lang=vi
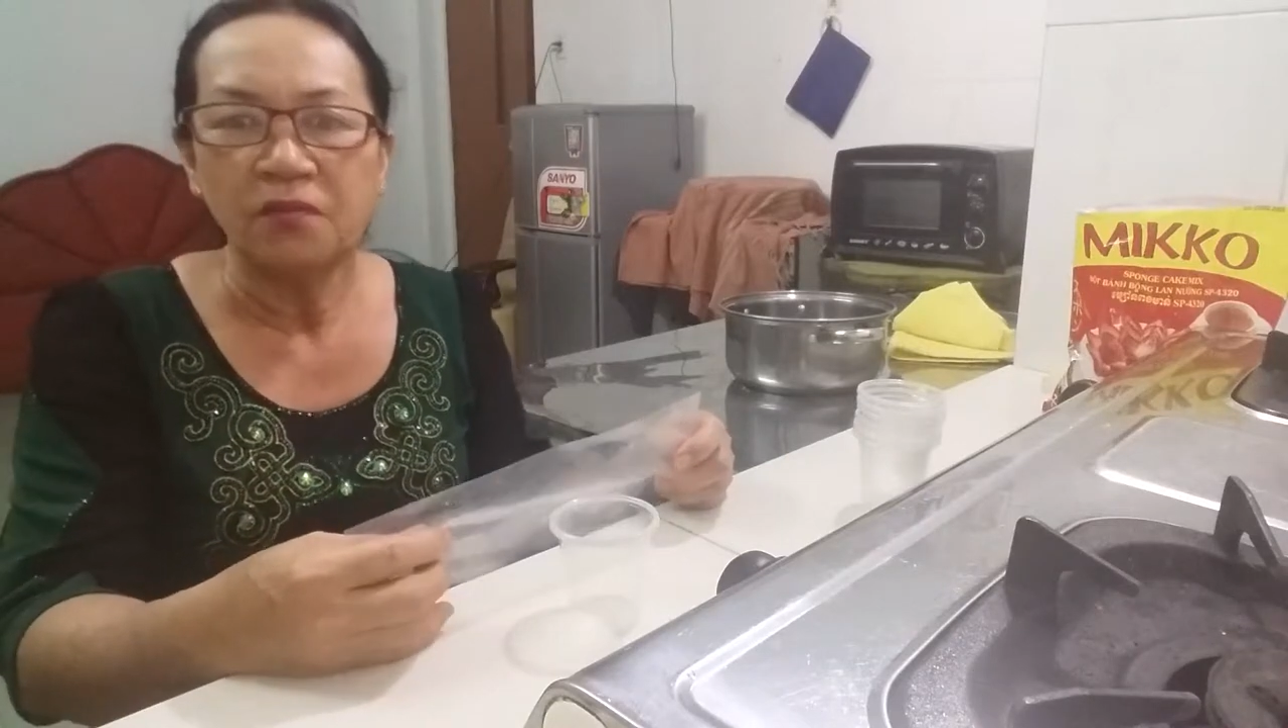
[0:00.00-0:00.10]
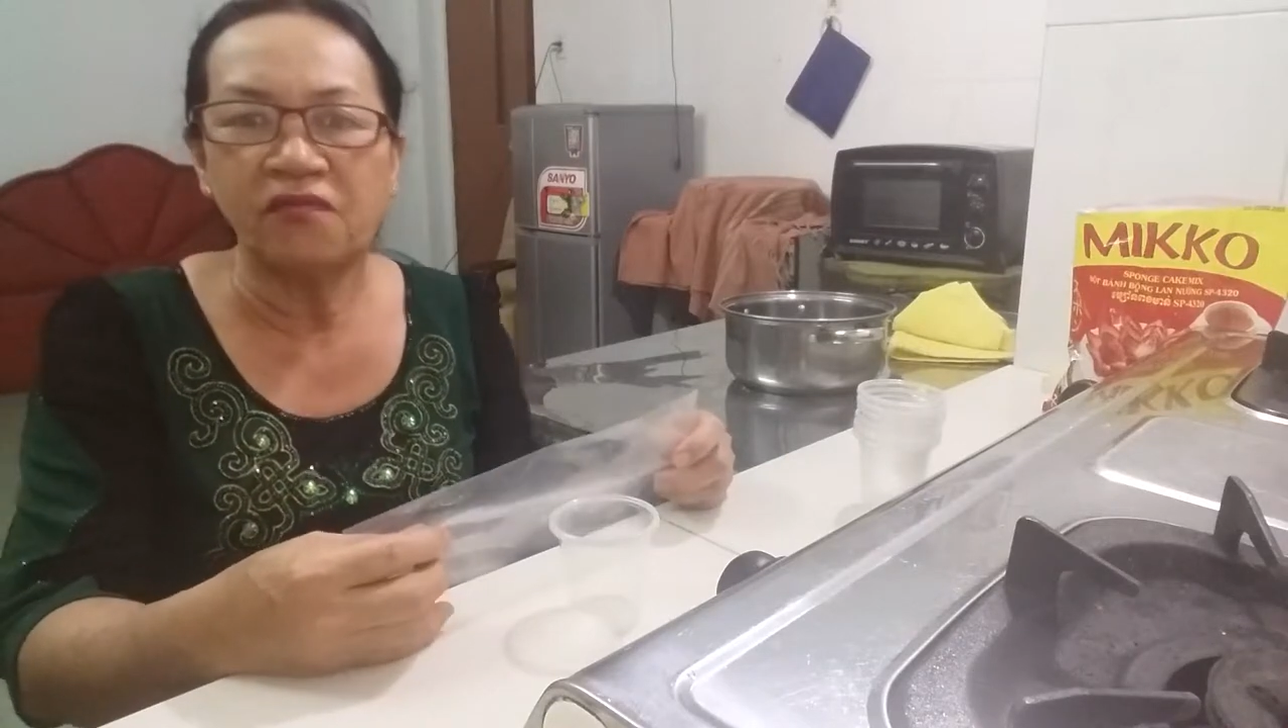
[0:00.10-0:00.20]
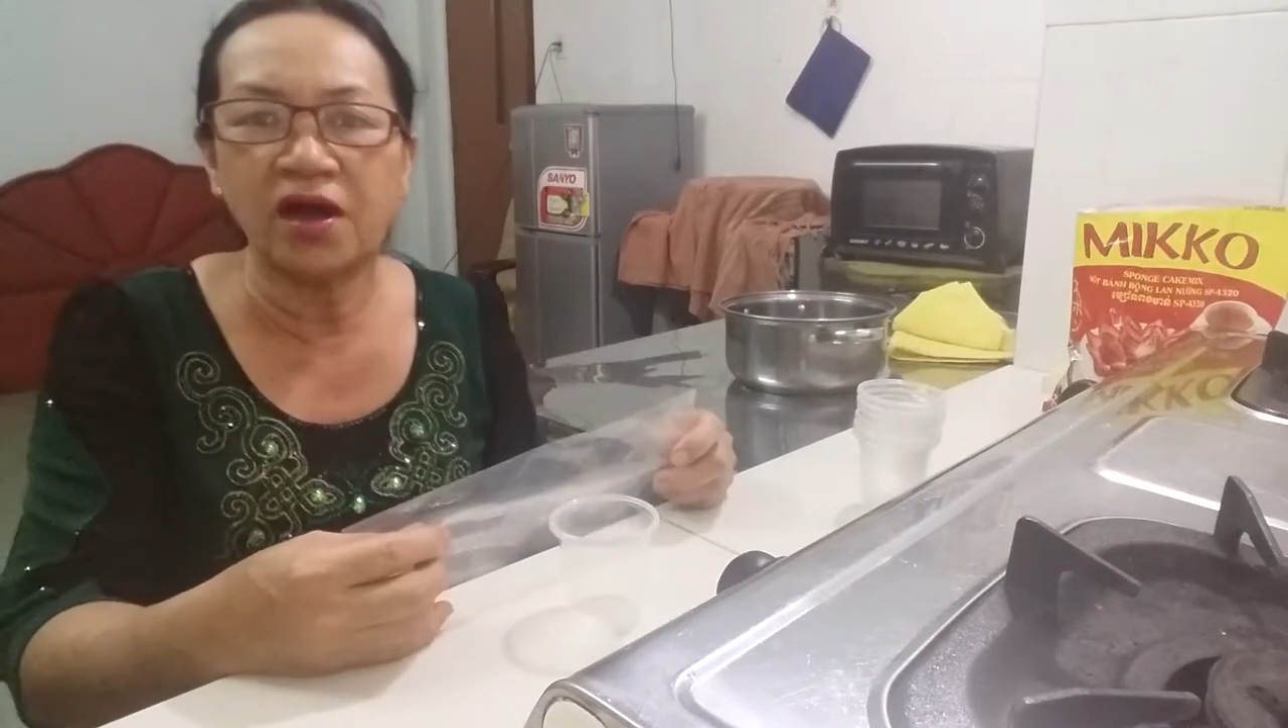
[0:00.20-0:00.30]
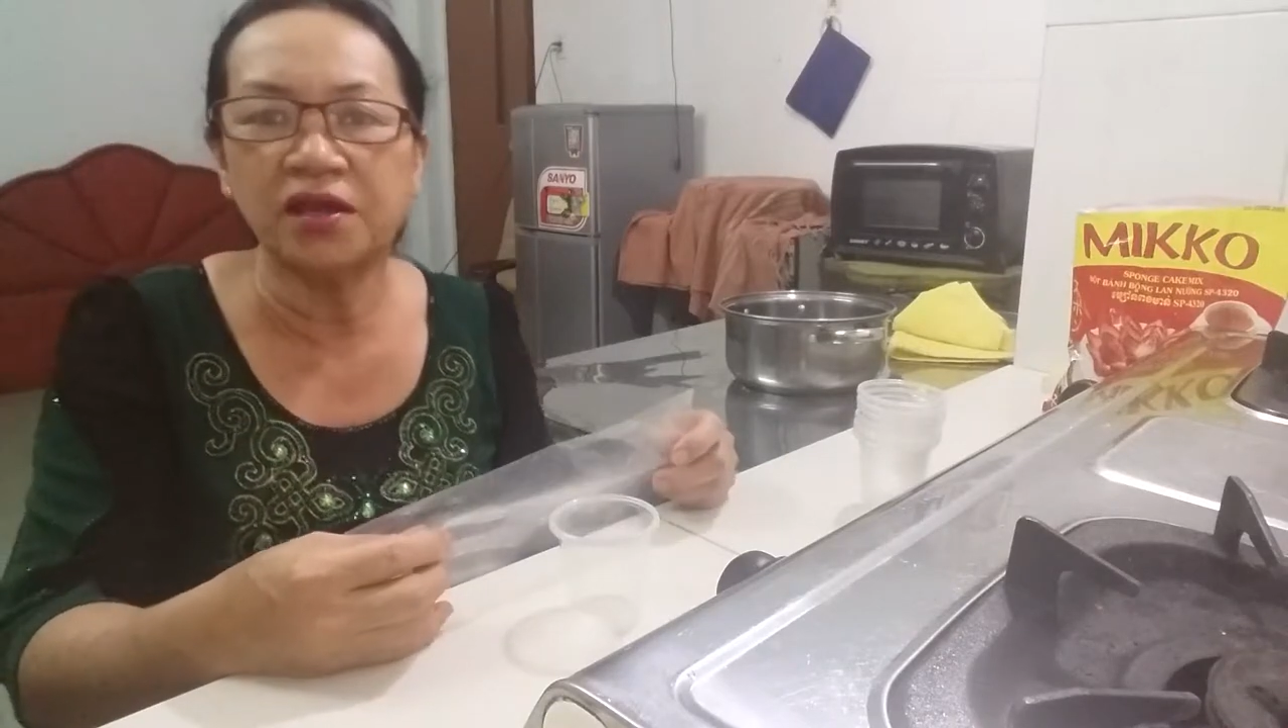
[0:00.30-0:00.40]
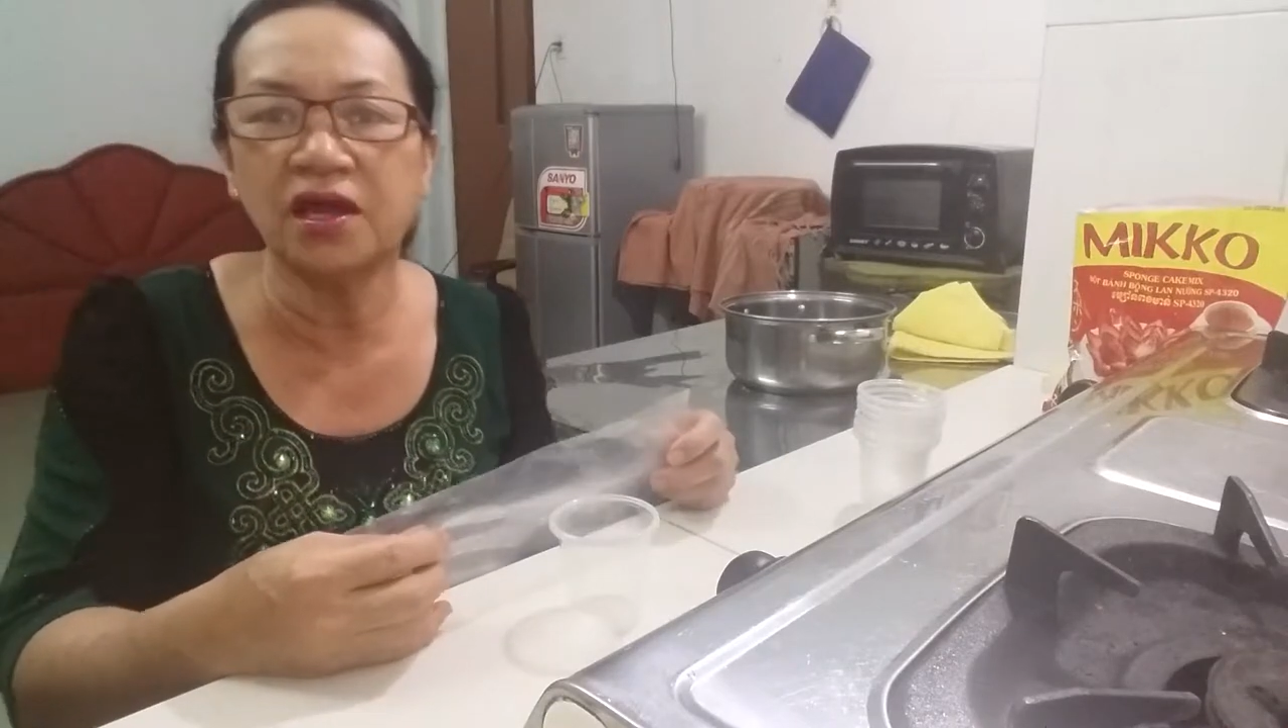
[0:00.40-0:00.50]

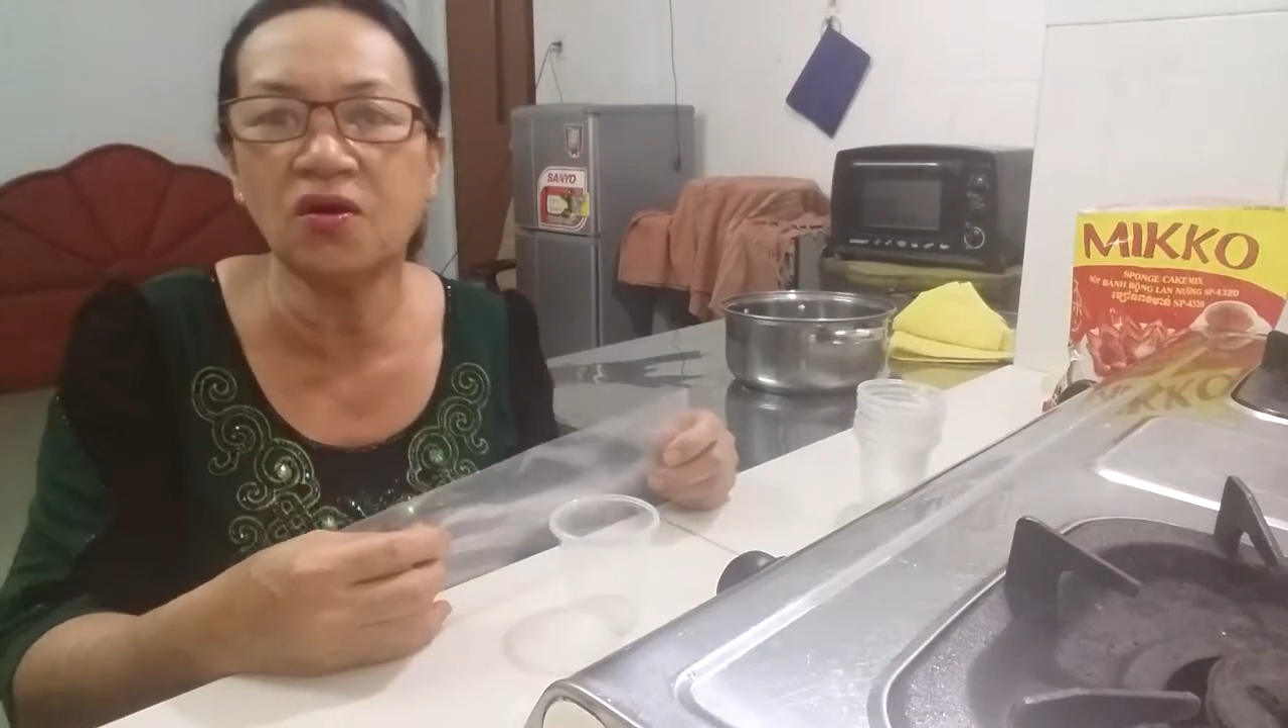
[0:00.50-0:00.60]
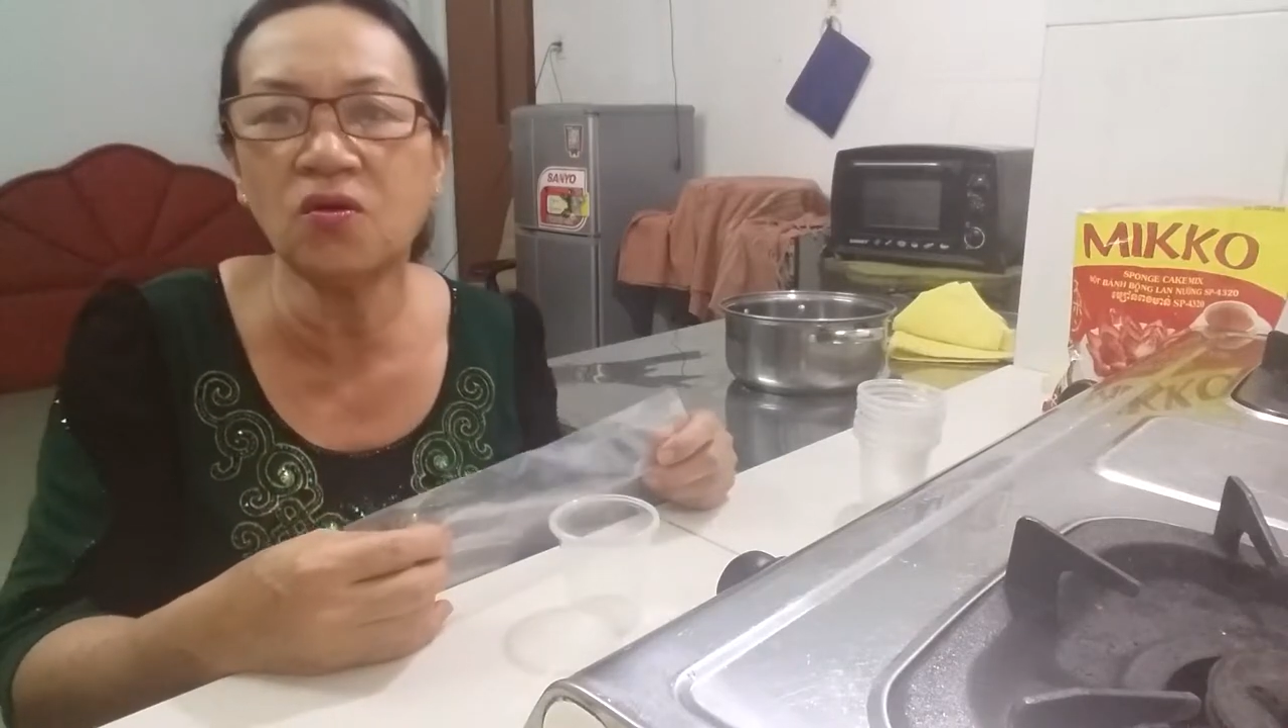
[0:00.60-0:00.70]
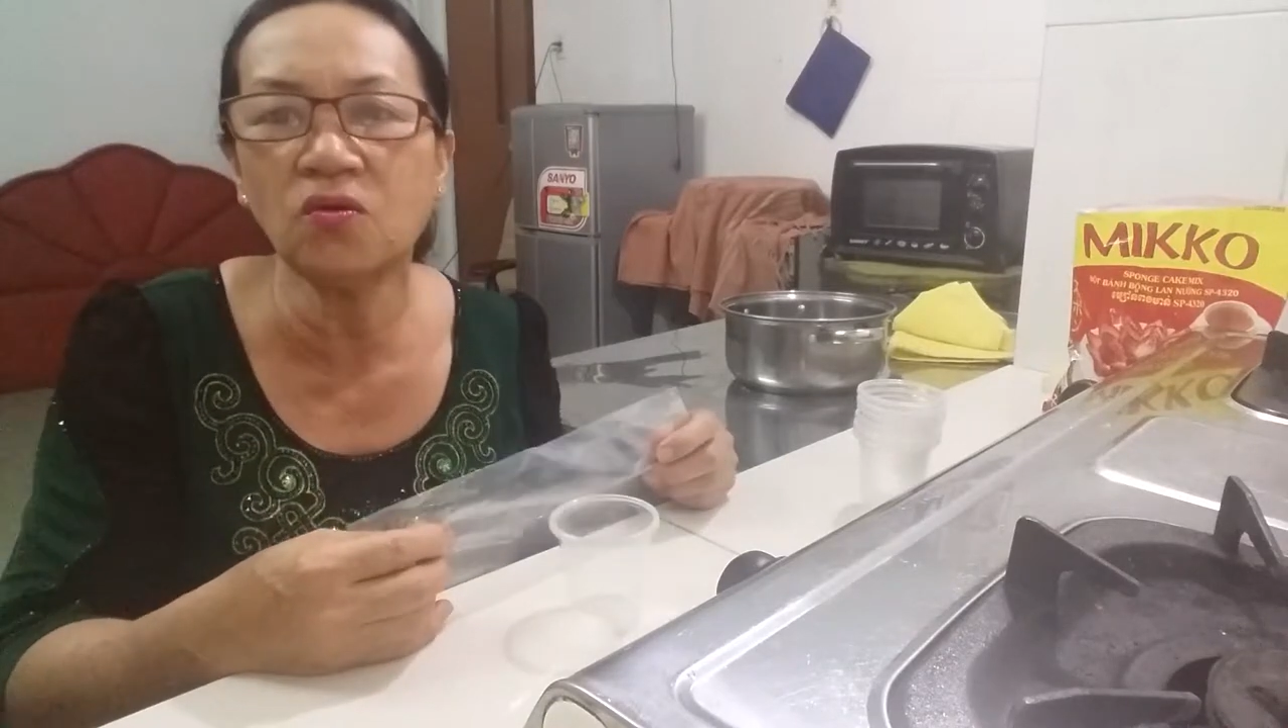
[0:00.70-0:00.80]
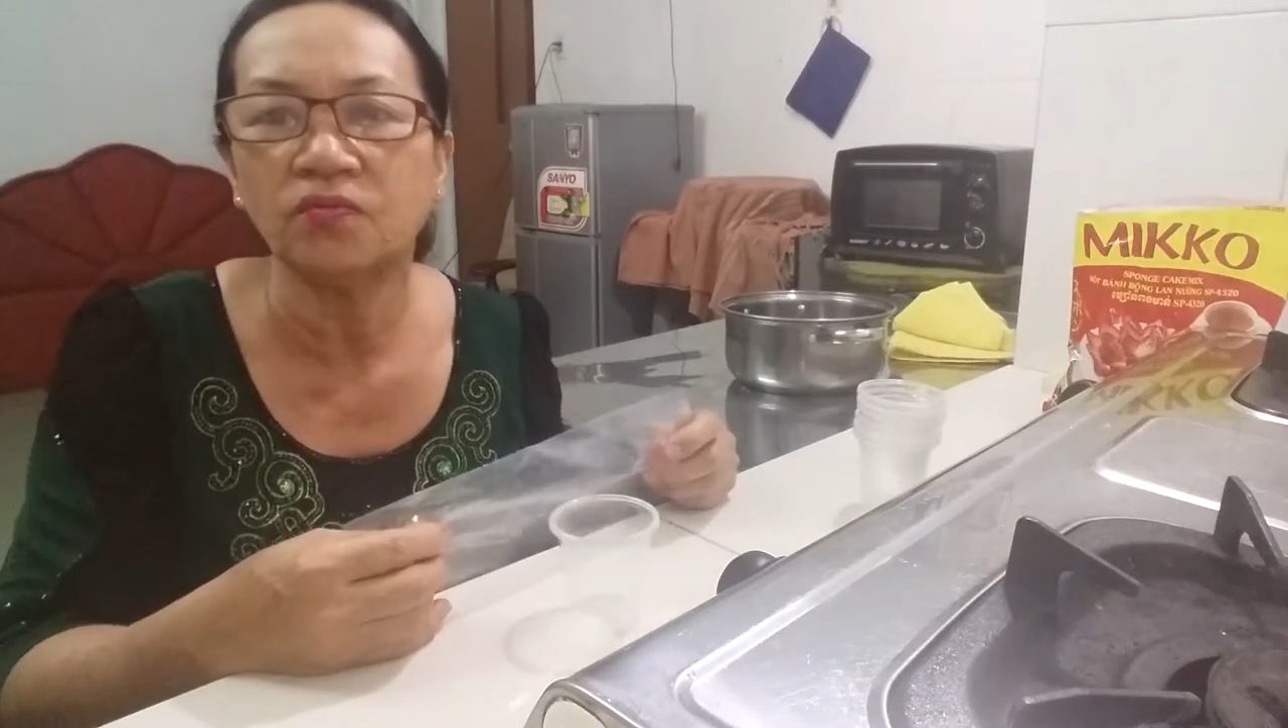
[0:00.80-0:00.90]
và nếu